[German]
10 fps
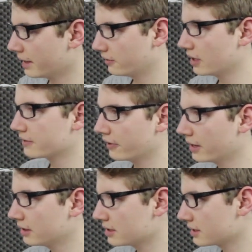Ich finde, das
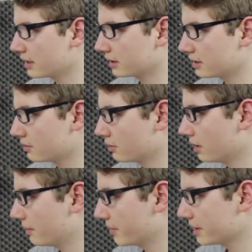Verhältnis ist eigentlich
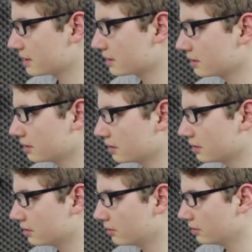so am besten
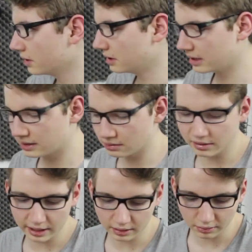und ich hätte
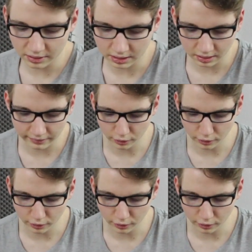auch keinen größeren